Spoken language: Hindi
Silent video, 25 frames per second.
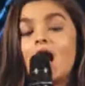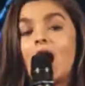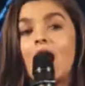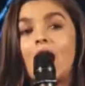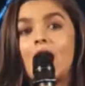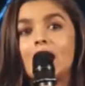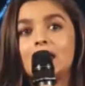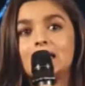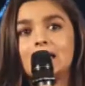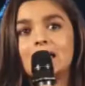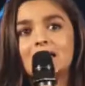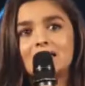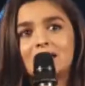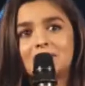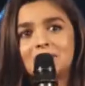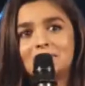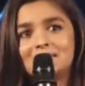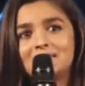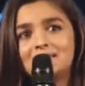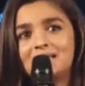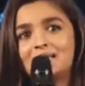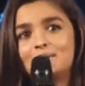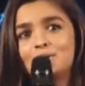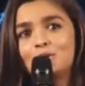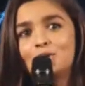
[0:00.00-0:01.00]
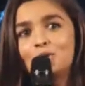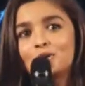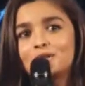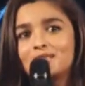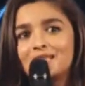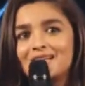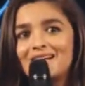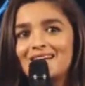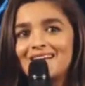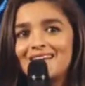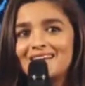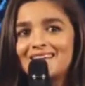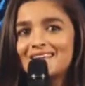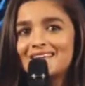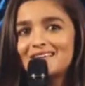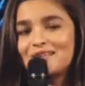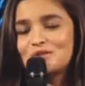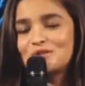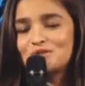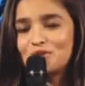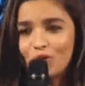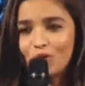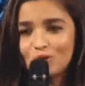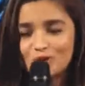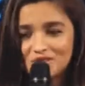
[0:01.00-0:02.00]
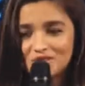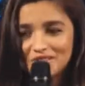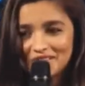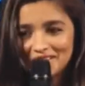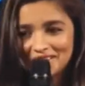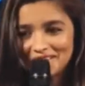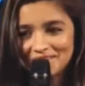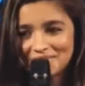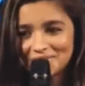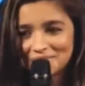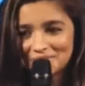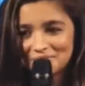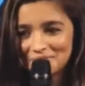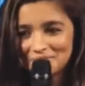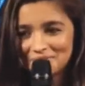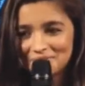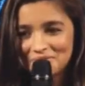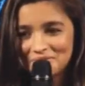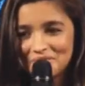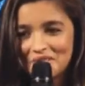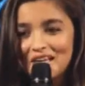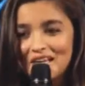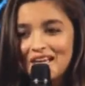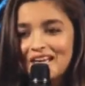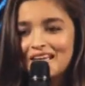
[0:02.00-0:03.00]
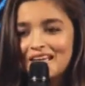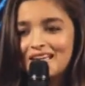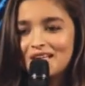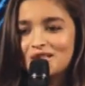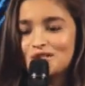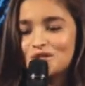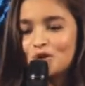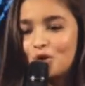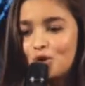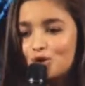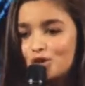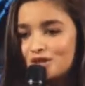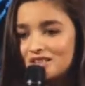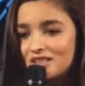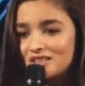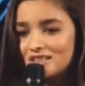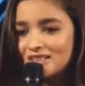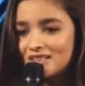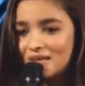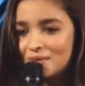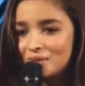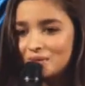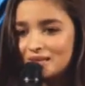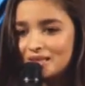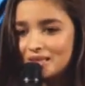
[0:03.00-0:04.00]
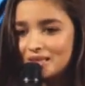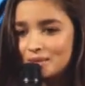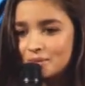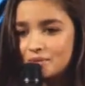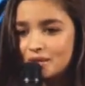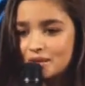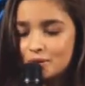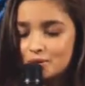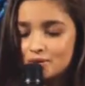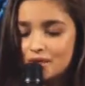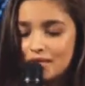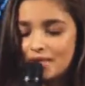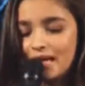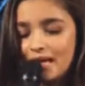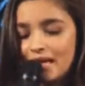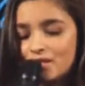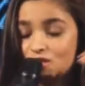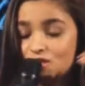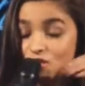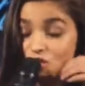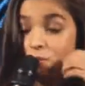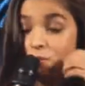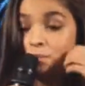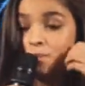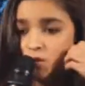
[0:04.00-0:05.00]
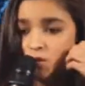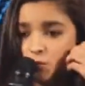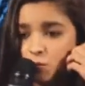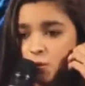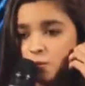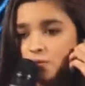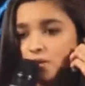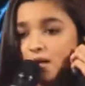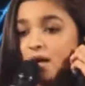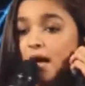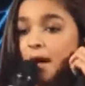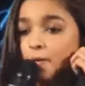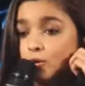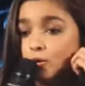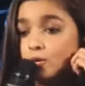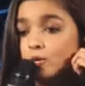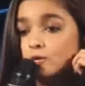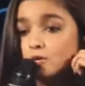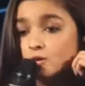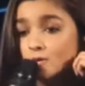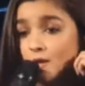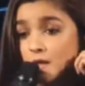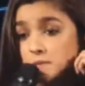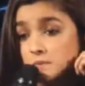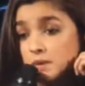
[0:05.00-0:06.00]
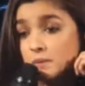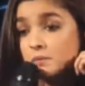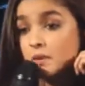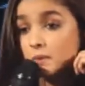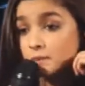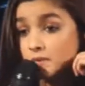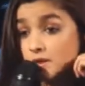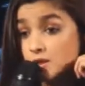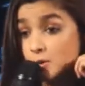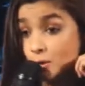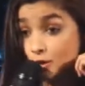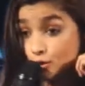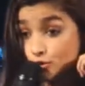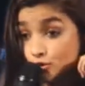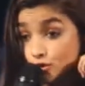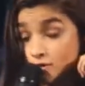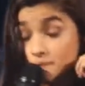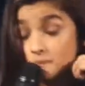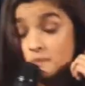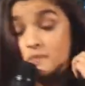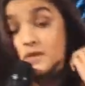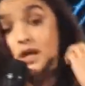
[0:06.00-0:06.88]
आलिया का मतलब होता है एग्जॉल्टेड एग्जॉल्टेड का मतलब ये होता है एक्चुअली जब बचपन में आई वुड ऑल्सो आस्क माई मम दिस क्वेश्चन